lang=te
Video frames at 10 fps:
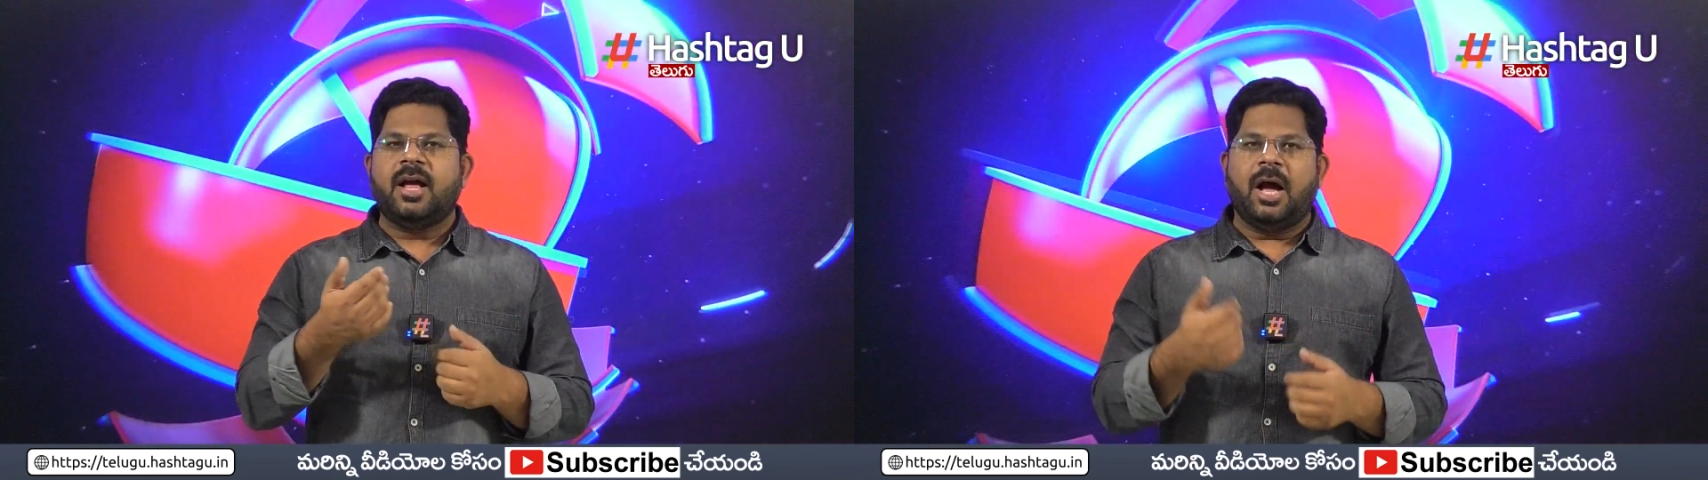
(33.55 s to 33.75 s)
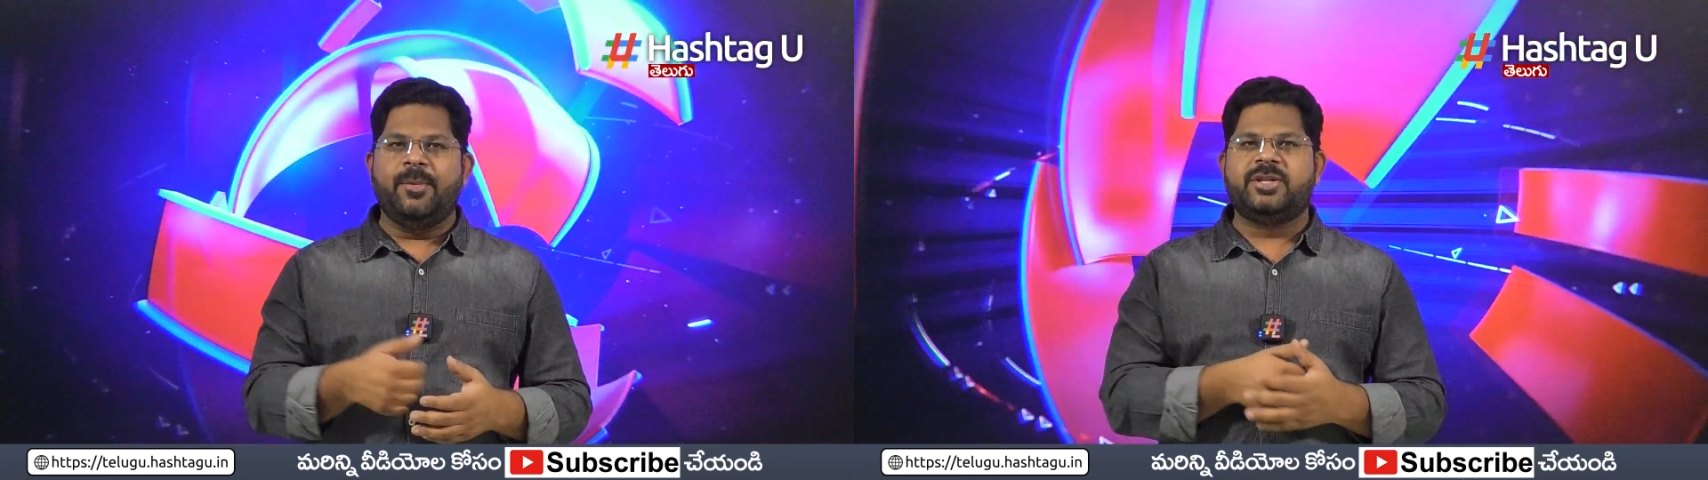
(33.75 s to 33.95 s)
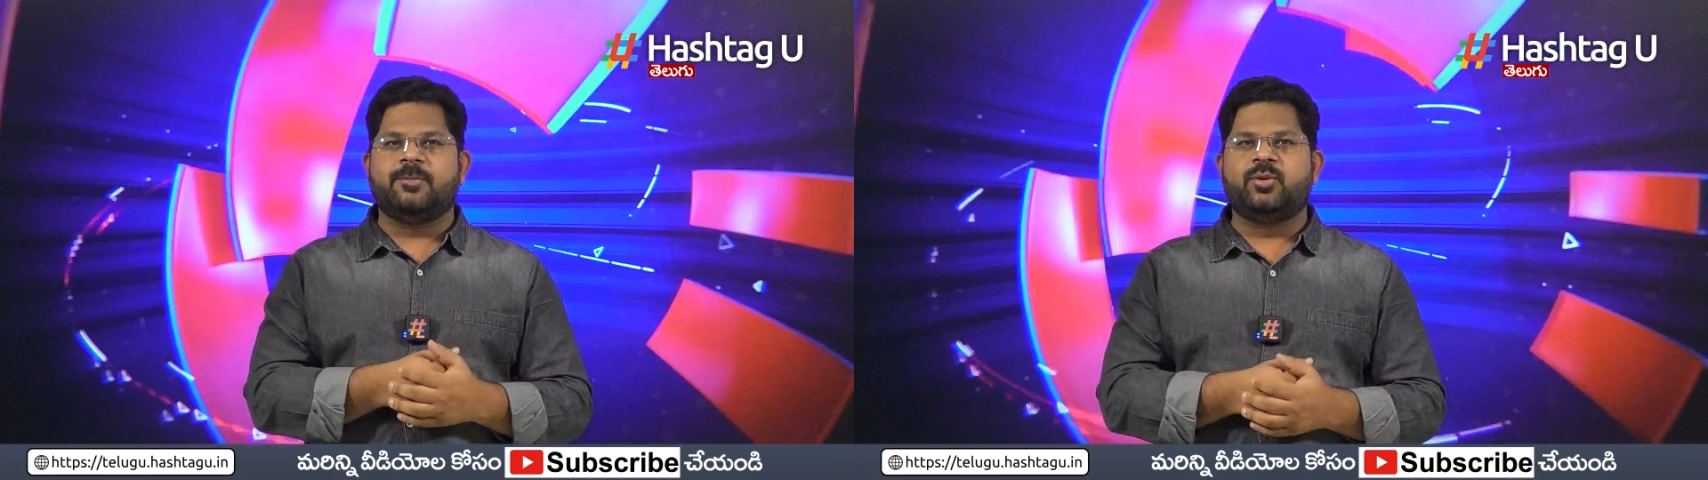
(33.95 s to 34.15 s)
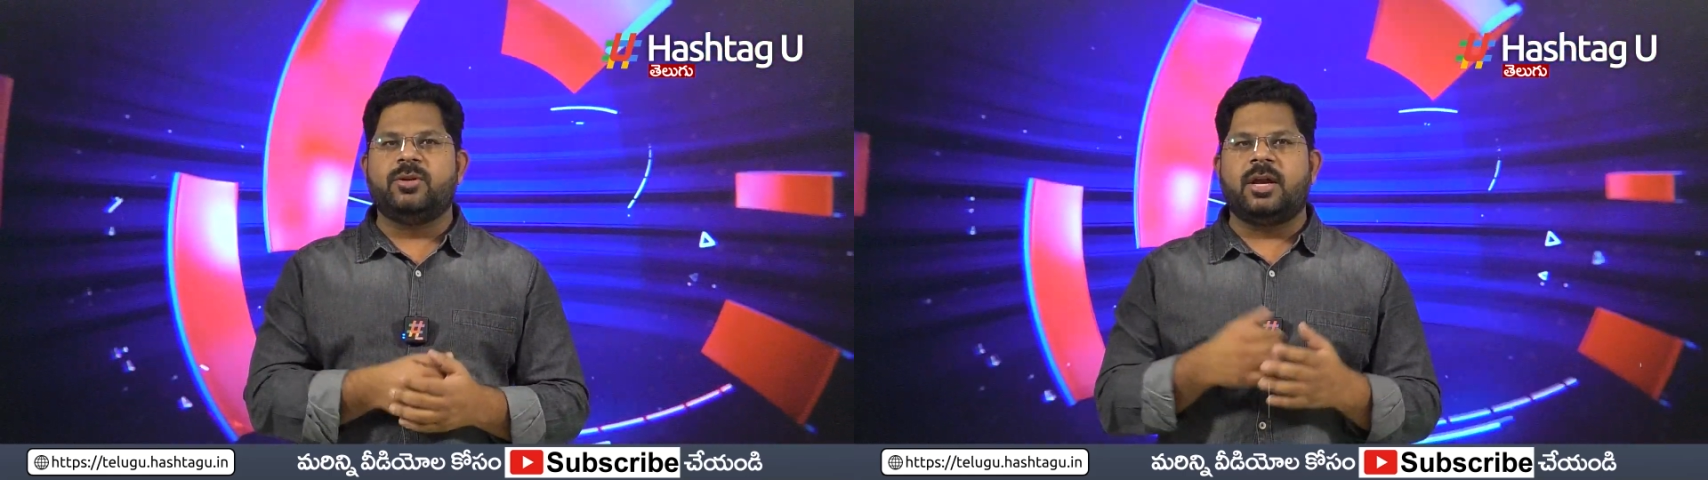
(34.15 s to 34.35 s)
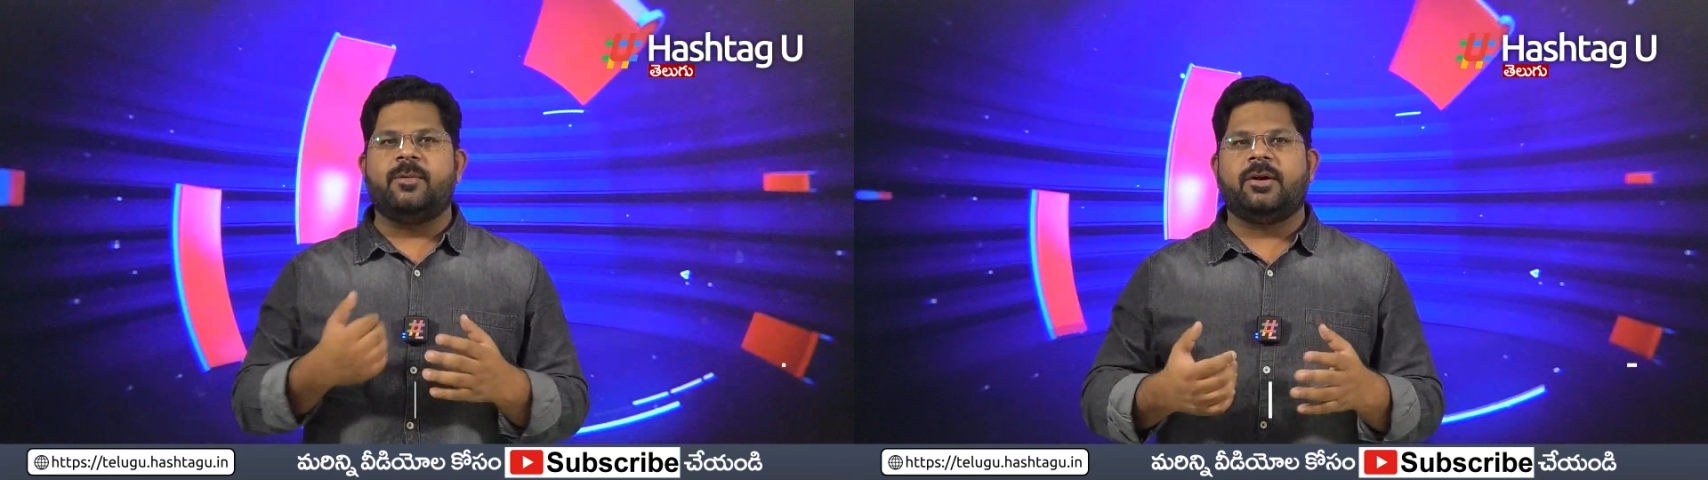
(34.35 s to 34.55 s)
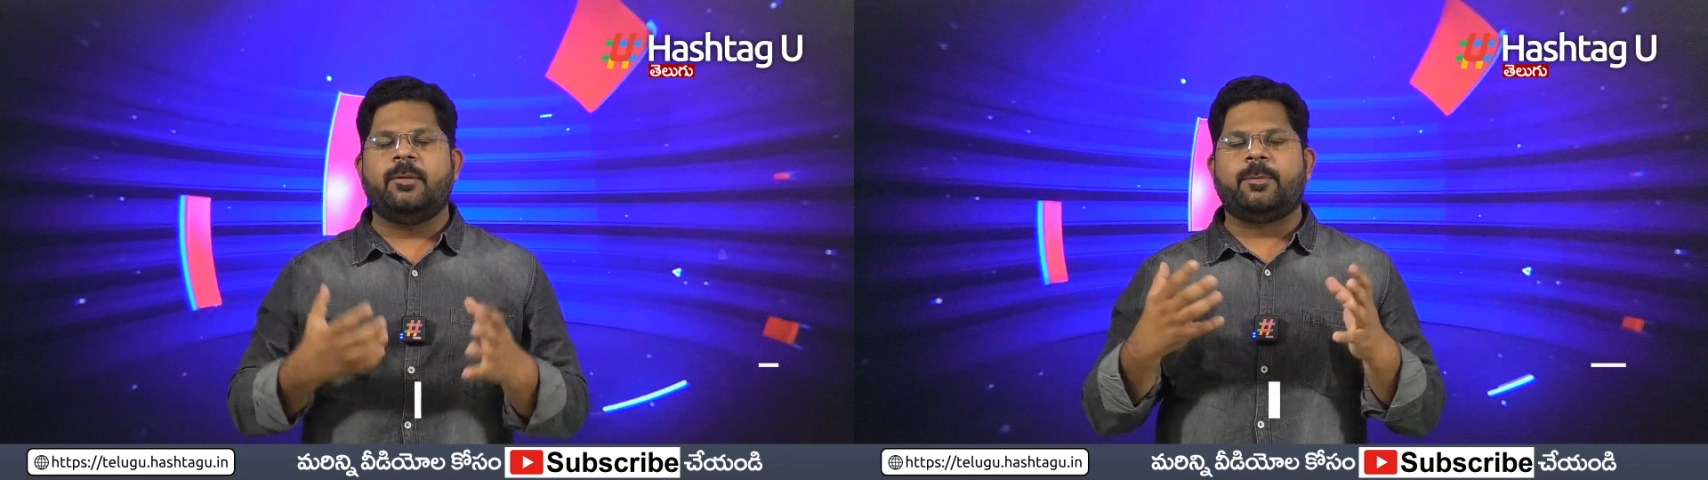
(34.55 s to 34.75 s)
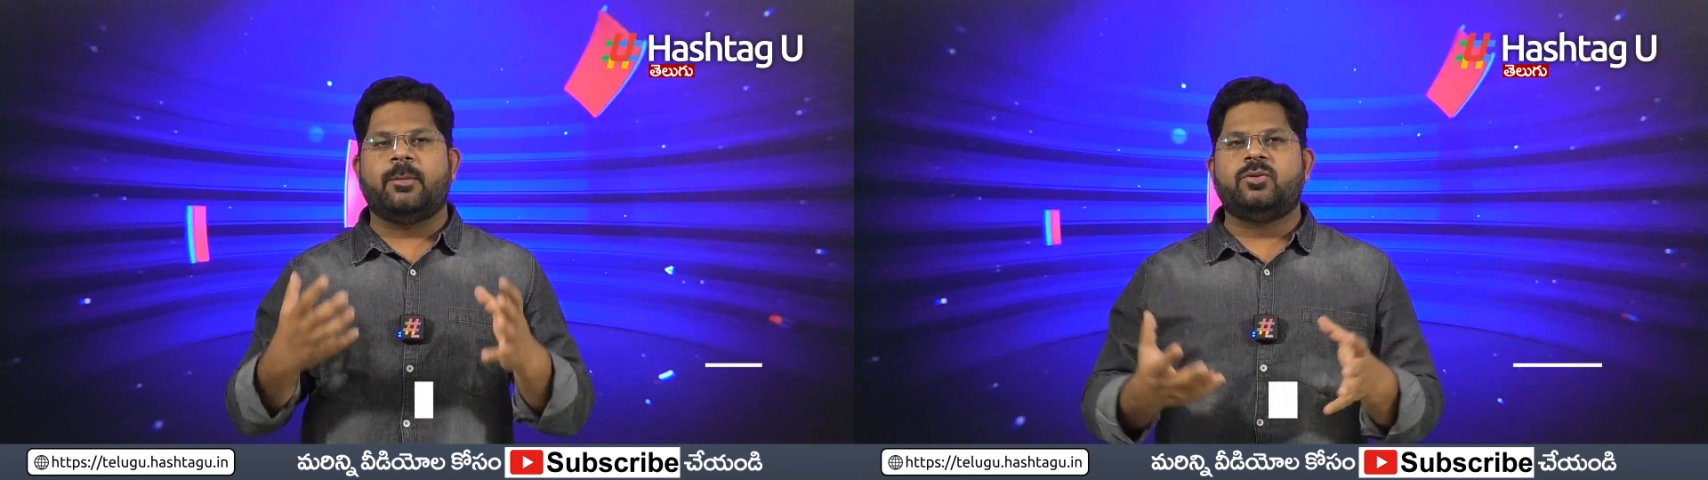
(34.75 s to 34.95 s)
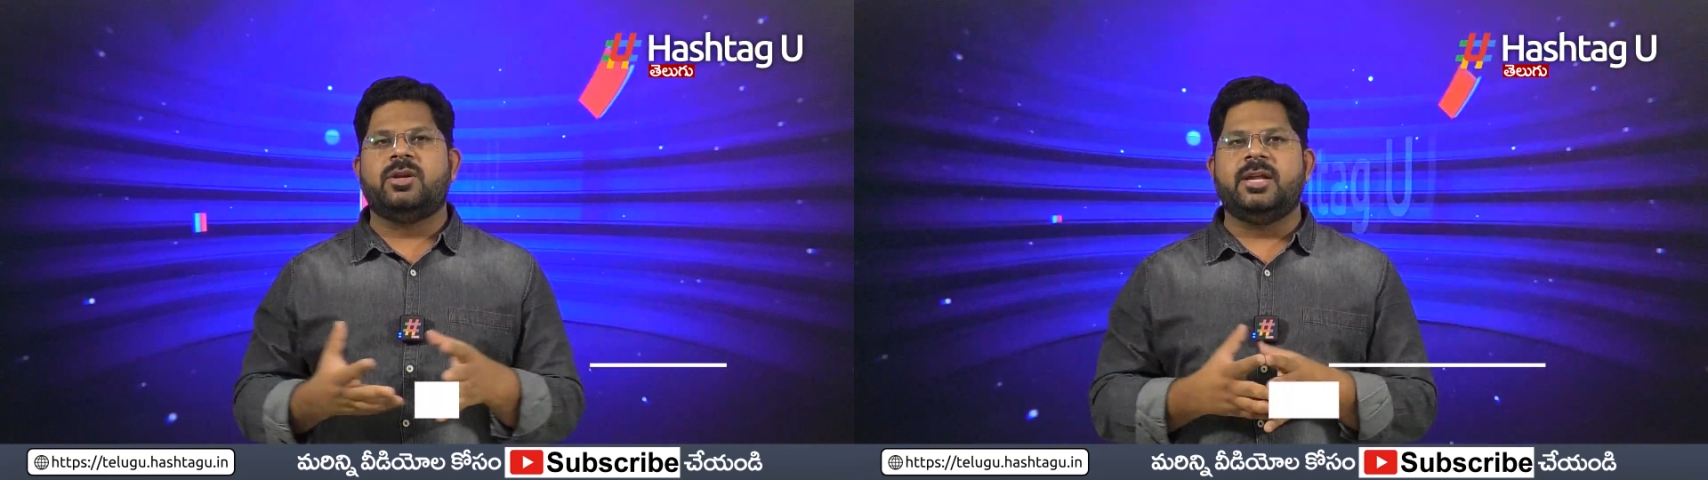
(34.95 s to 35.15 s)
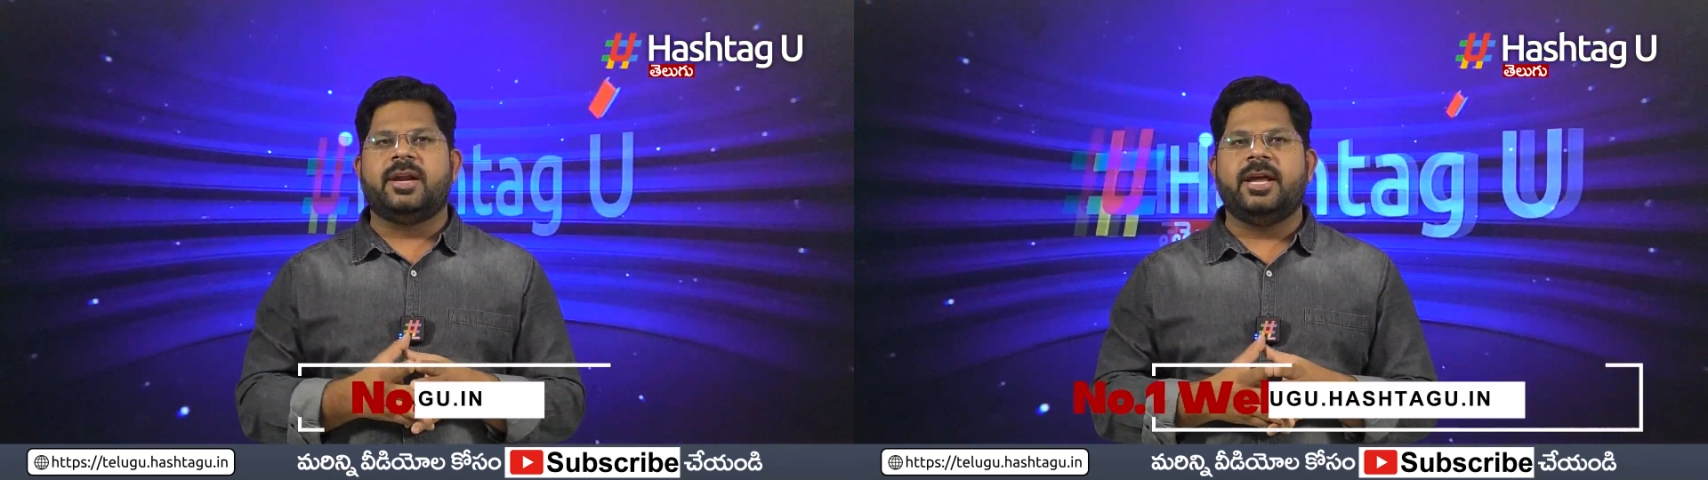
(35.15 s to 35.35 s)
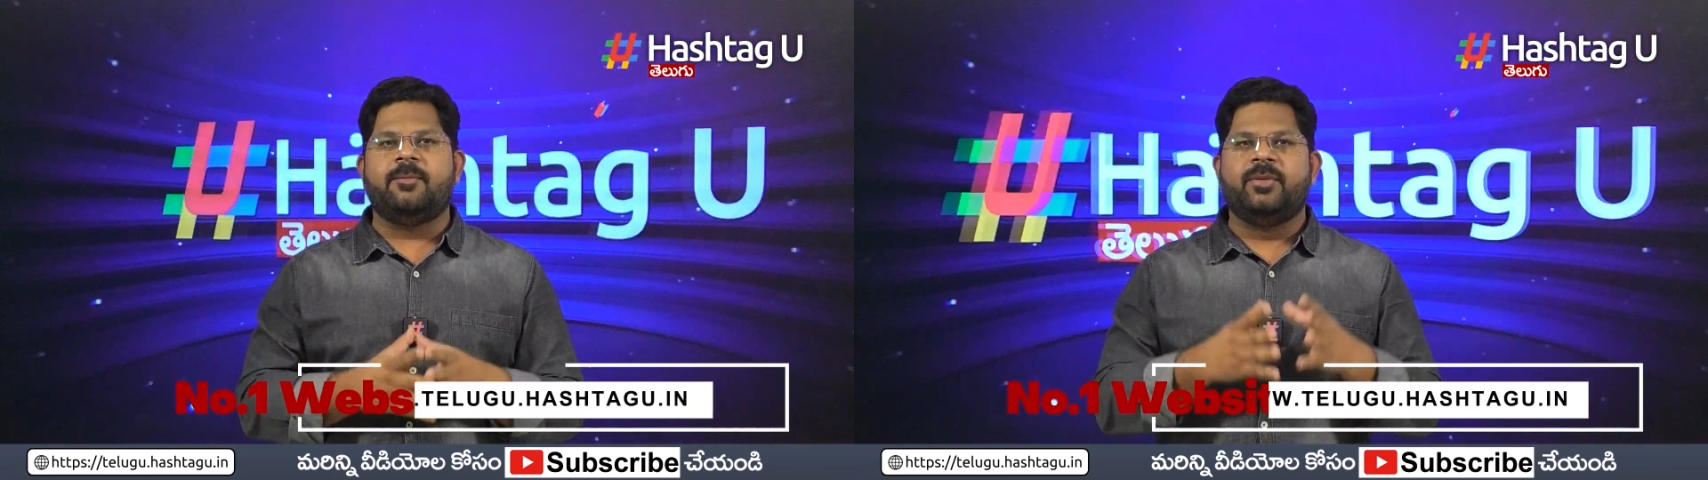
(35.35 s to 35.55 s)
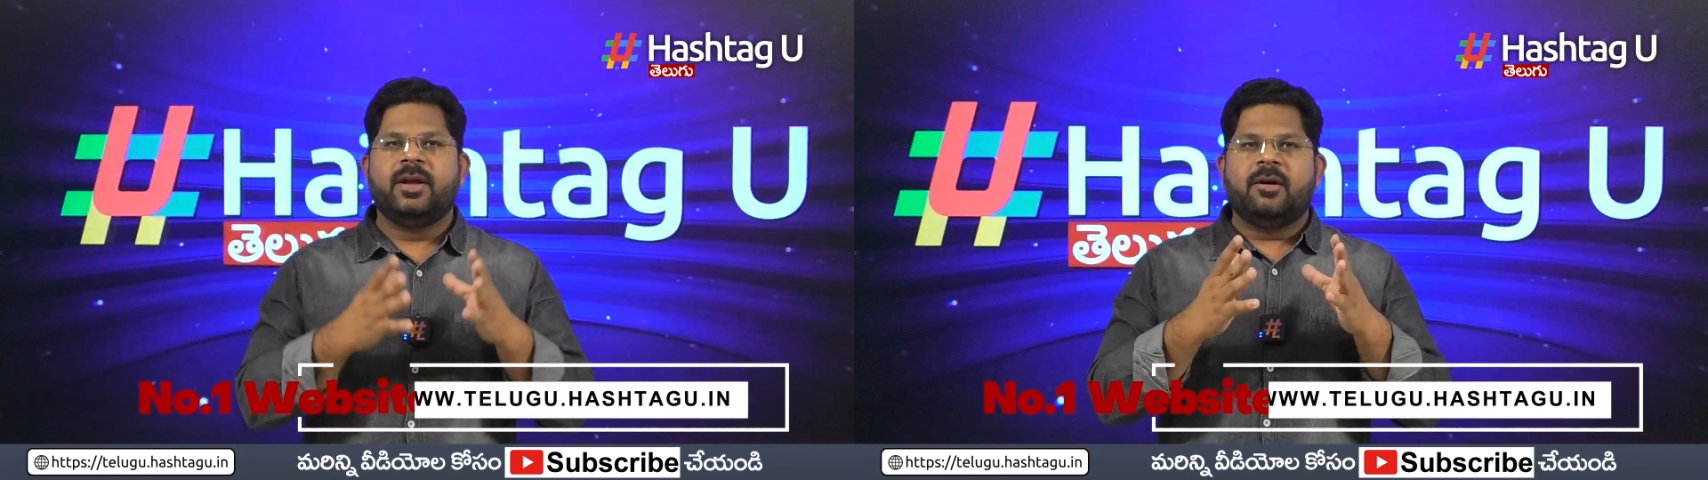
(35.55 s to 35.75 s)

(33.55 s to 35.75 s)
ఆమె చెప్తున్నారు మరోవైపు ప్రభుత్వ నిర్ణయం